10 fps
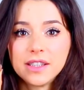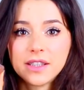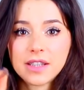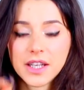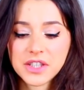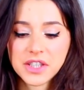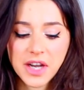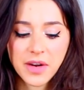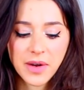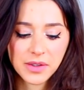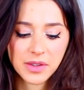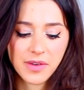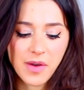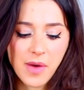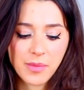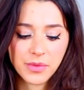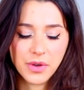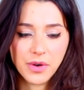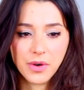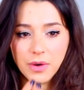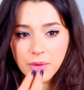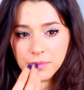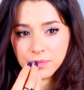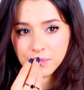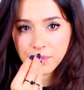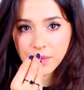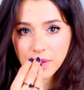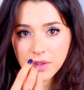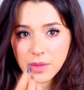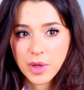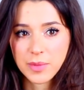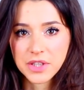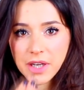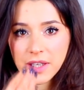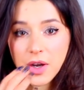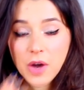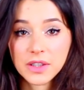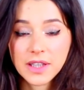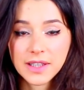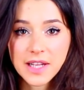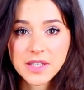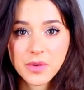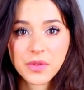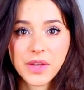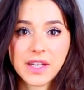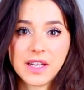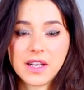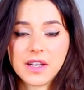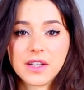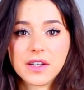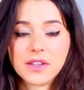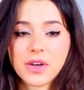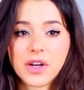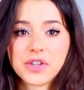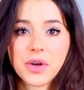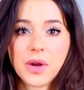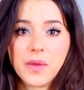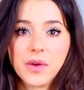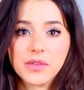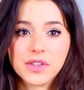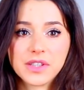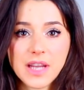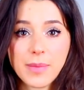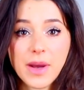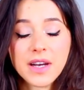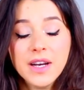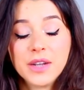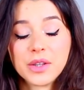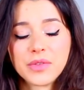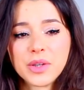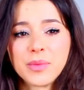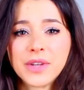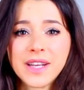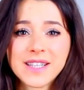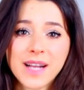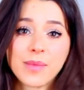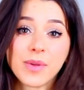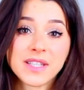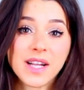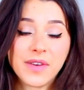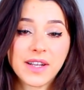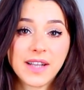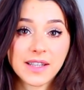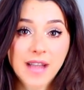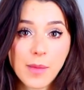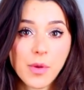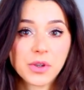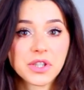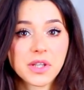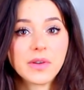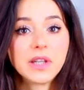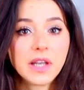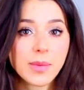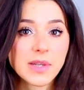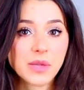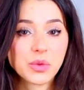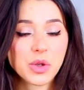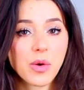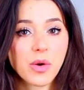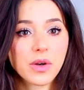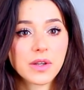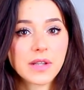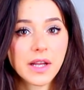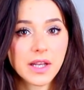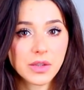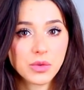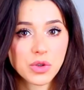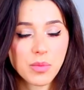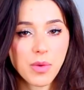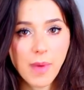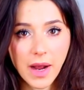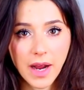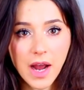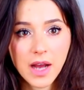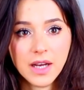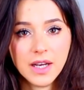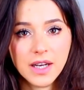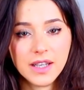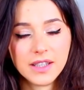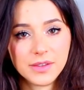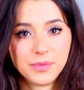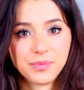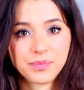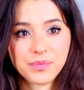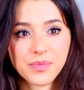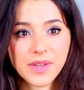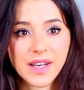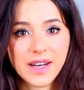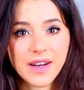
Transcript: i też te ziarenka dodawałam do, mm, do mojej mieszanki. One nadadzą taki e, trochę czekoladowy zapach. To wiadomo, nie jest tak mocny efekt jak tam, chociaż ta wanilia bardzo dużo daje i dużo pomaga. Ehm,